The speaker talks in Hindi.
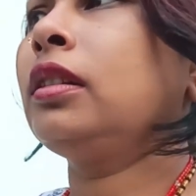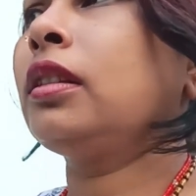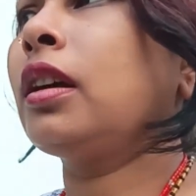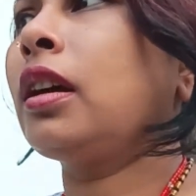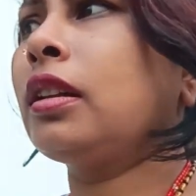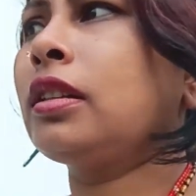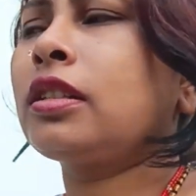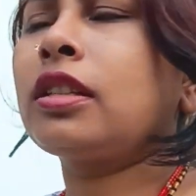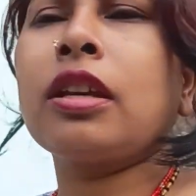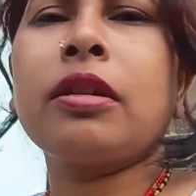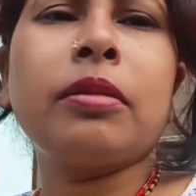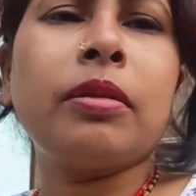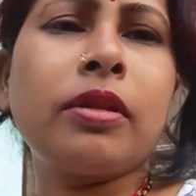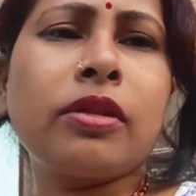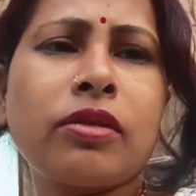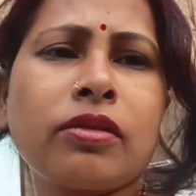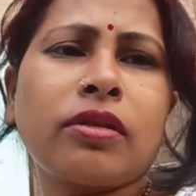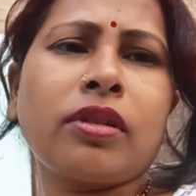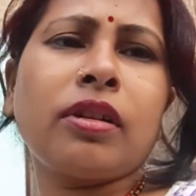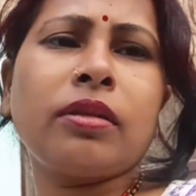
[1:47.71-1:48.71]
दाल चावल
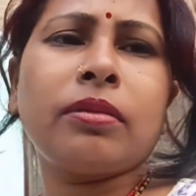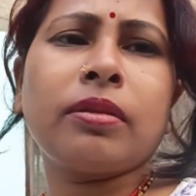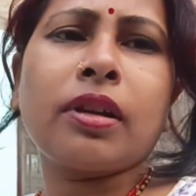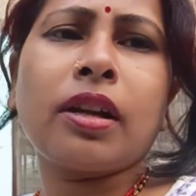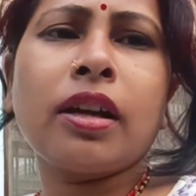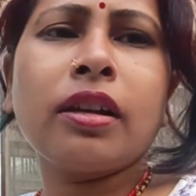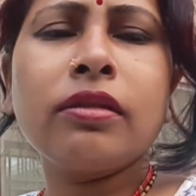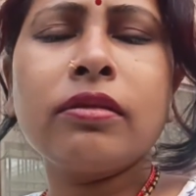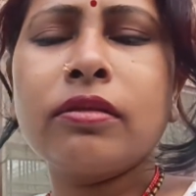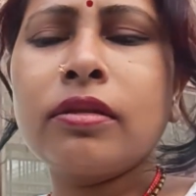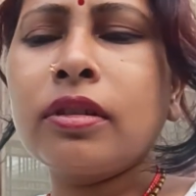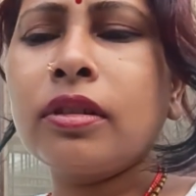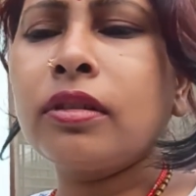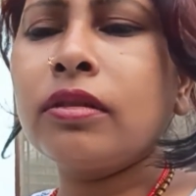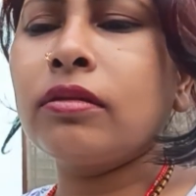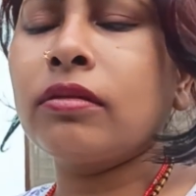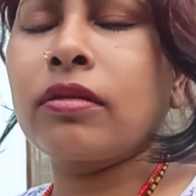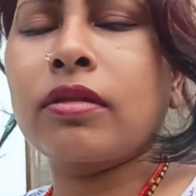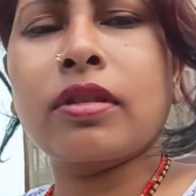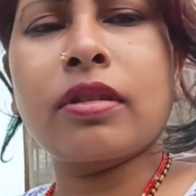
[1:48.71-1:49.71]
चोखा बना लूँगी
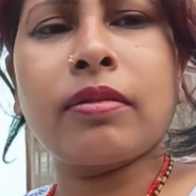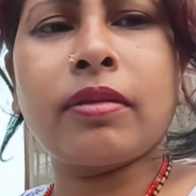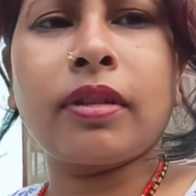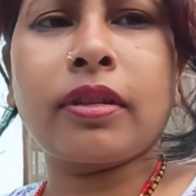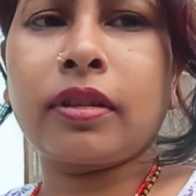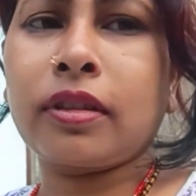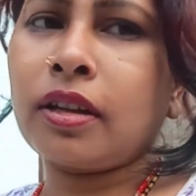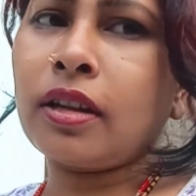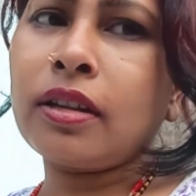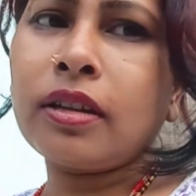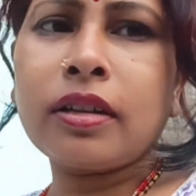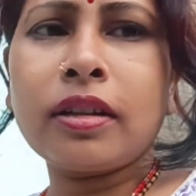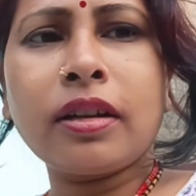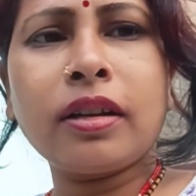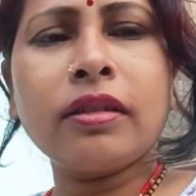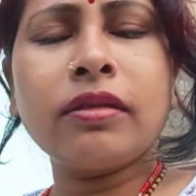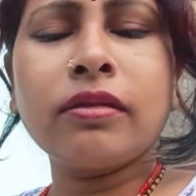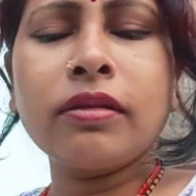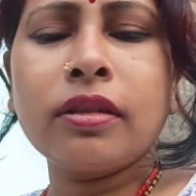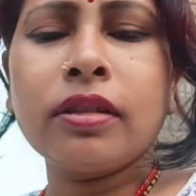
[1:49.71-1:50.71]
उसके बाद खाना
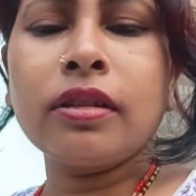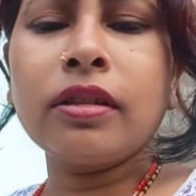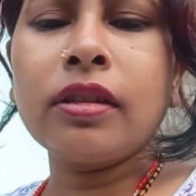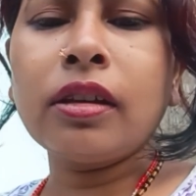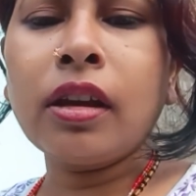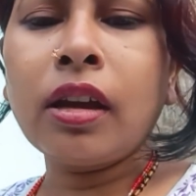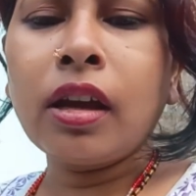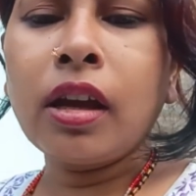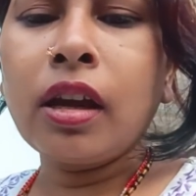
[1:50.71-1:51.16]
खा लूँगी